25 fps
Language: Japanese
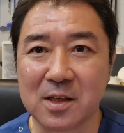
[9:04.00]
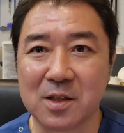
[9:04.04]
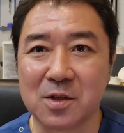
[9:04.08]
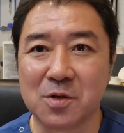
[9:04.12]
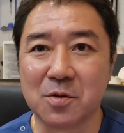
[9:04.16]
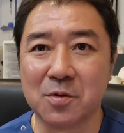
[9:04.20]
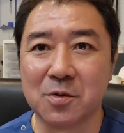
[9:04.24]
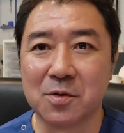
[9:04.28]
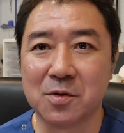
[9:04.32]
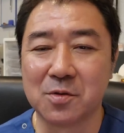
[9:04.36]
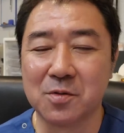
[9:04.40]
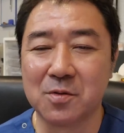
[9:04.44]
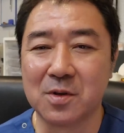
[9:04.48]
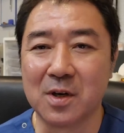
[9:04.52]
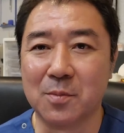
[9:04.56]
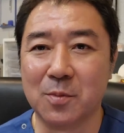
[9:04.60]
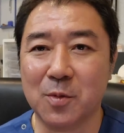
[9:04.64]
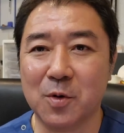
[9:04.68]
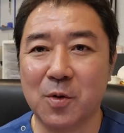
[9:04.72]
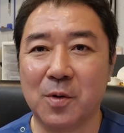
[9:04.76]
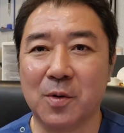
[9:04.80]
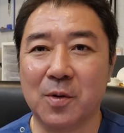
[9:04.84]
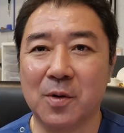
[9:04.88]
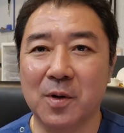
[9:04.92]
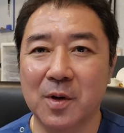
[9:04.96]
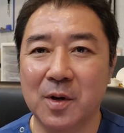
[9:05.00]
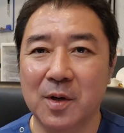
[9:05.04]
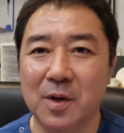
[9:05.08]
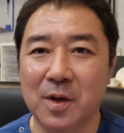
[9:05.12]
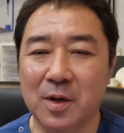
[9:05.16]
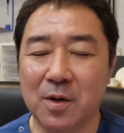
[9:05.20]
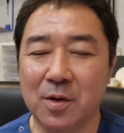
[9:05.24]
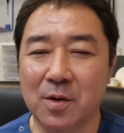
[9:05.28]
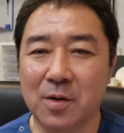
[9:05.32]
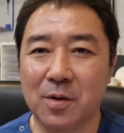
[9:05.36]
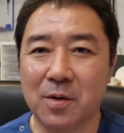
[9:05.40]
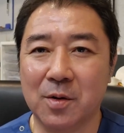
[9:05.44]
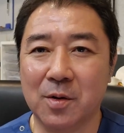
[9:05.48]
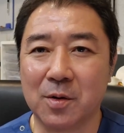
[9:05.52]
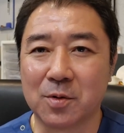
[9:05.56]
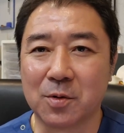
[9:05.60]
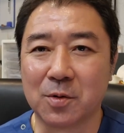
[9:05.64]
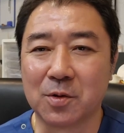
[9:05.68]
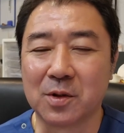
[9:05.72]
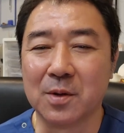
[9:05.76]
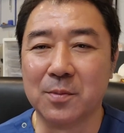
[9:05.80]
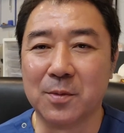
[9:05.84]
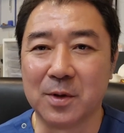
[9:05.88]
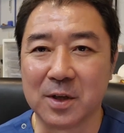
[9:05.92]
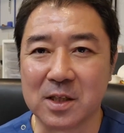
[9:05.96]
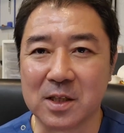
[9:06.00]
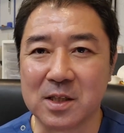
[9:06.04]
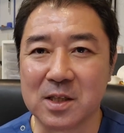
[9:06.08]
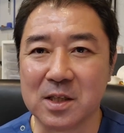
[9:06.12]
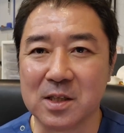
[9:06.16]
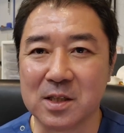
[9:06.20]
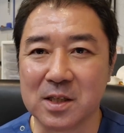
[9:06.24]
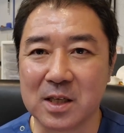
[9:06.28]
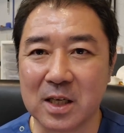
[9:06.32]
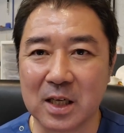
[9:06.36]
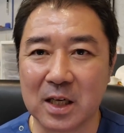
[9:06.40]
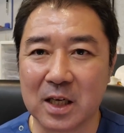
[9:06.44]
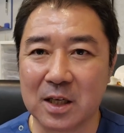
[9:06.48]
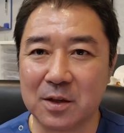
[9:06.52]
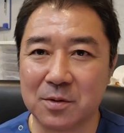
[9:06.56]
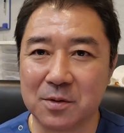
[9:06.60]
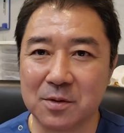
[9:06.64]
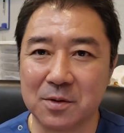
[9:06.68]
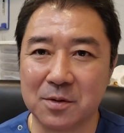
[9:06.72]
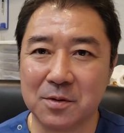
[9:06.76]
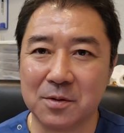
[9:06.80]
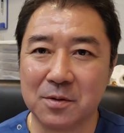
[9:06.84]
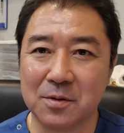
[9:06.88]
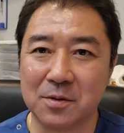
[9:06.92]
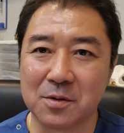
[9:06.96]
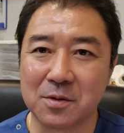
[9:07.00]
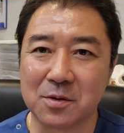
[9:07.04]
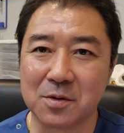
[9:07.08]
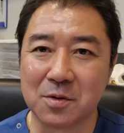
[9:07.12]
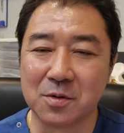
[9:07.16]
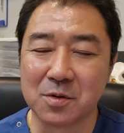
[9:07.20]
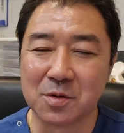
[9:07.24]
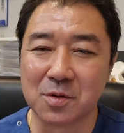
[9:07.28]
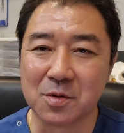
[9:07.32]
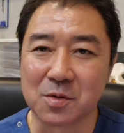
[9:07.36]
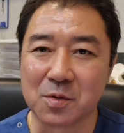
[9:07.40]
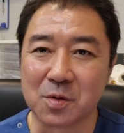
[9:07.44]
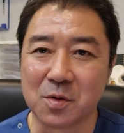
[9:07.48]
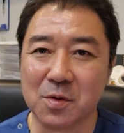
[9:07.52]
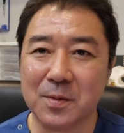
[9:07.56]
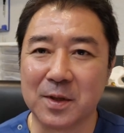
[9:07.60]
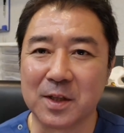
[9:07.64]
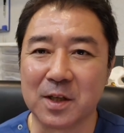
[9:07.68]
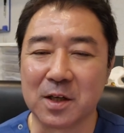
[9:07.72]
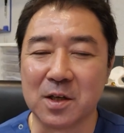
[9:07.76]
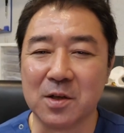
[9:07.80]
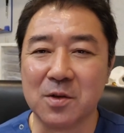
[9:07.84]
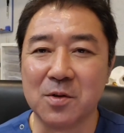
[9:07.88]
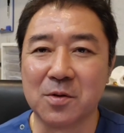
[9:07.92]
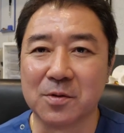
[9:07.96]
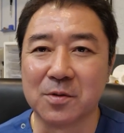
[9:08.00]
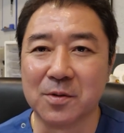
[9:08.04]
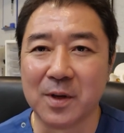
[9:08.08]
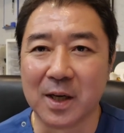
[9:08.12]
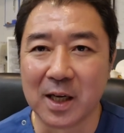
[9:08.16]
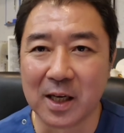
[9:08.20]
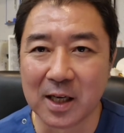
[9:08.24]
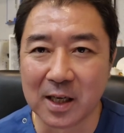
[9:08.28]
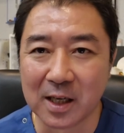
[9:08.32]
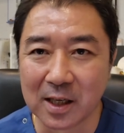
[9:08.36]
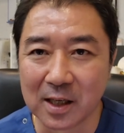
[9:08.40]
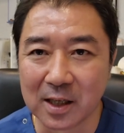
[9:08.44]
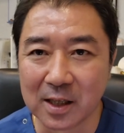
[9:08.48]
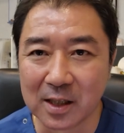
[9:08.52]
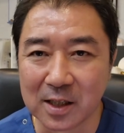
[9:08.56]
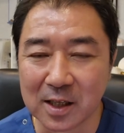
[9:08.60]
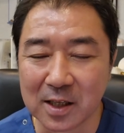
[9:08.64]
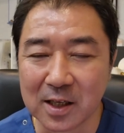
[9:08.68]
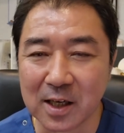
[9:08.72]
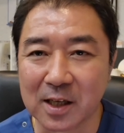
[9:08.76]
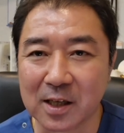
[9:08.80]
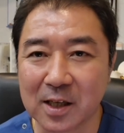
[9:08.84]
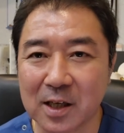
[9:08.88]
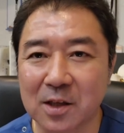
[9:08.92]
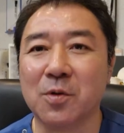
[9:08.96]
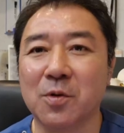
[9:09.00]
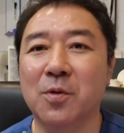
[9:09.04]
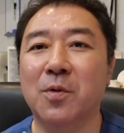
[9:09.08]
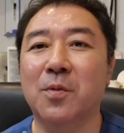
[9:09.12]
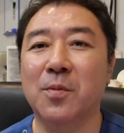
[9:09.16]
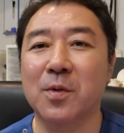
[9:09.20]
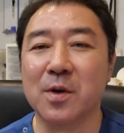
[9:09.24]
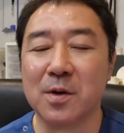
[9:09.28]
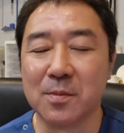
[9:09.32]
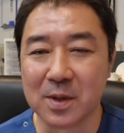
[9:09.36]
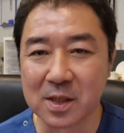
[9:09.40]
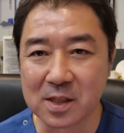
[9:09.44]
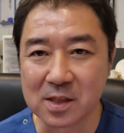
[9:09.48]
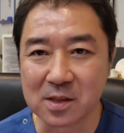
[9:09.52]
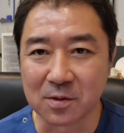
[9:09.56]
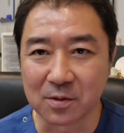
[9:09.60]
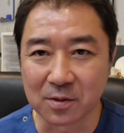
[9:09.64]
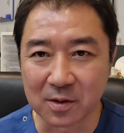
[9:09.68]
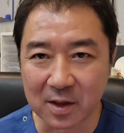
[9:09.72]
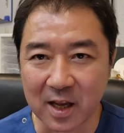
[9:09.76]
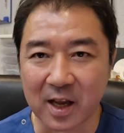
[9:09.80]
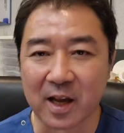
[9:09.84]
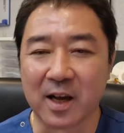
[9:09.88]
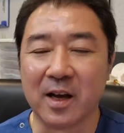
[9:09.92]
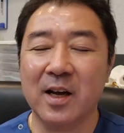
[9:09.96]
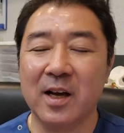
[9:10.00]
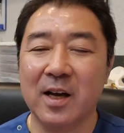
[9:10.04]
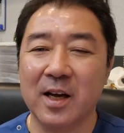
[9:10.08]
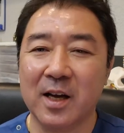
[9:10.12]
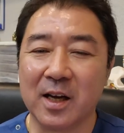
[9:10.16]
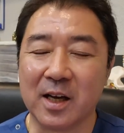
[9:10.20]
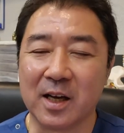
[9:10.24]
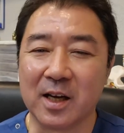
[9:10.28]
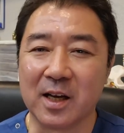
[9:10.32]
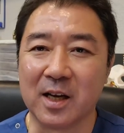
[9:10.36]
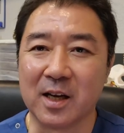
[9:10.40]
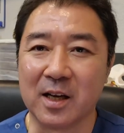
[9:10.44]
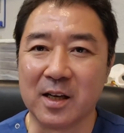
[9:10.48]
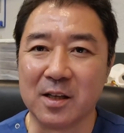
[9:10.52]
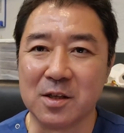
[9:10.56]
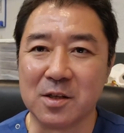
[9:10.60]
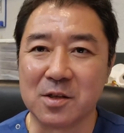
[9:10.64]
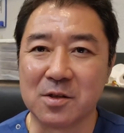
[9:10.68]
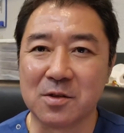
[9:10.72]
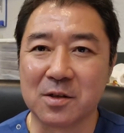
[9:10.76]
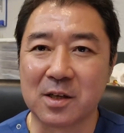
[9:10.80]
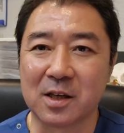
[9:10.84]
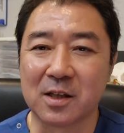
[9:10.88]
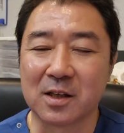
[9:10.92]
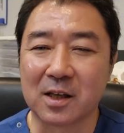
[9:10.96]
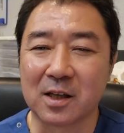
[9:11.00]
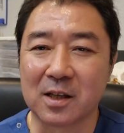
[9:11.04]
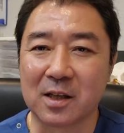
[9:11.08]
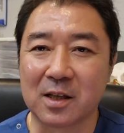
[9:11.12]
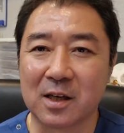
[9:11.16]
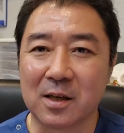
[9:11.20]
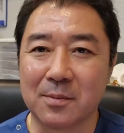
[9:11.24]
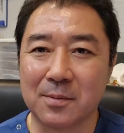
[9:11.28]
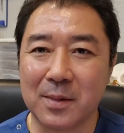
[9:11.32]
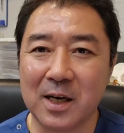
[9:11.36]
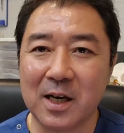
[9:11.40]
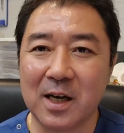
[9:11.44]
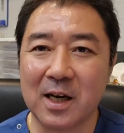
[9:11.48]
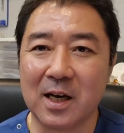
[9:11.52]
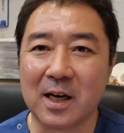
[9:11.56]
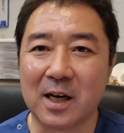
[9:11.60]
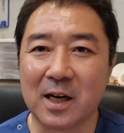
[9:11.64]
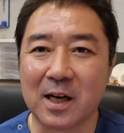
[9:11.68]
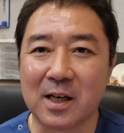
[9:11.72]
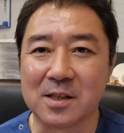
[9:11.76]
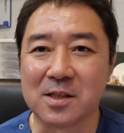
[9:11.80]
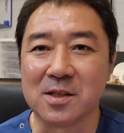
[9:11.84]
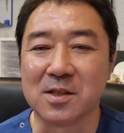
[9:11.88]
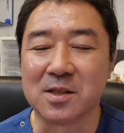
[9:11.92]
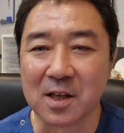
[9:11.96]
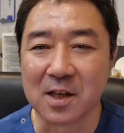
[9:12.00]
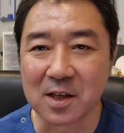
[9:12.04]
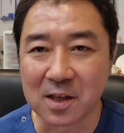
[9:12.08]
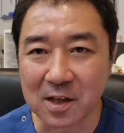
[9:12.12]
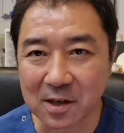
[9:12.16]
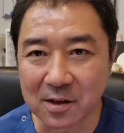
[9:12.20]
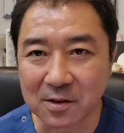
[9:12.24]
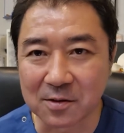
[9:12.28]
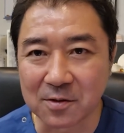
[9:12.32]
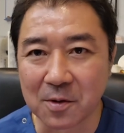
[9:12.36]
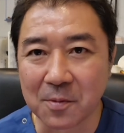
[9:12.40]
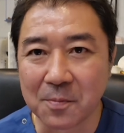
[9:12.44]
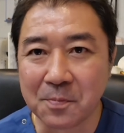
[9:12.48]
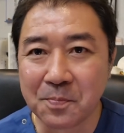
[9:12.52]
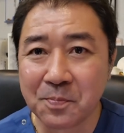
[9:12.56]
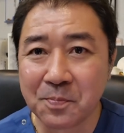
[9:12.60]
症状がもう、とってもね、全然、あの、症状そこまでひどくは出ないかと思いますので、えー、にしゅうかん経ったらば、外していただくと。